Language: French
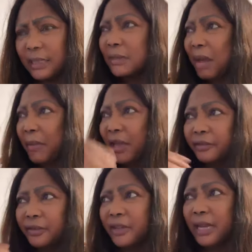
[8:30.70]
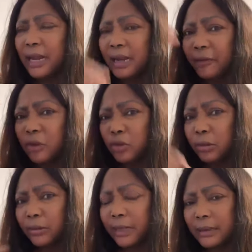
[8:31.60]
Si ma mère vivait, elle allait avoir
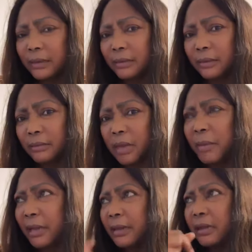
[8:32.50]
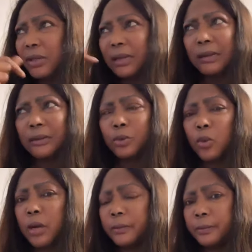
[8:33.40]
73 ans. Ma mère est née en
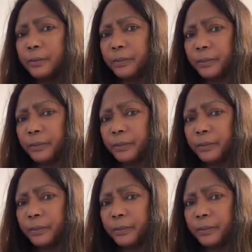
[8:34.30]
53.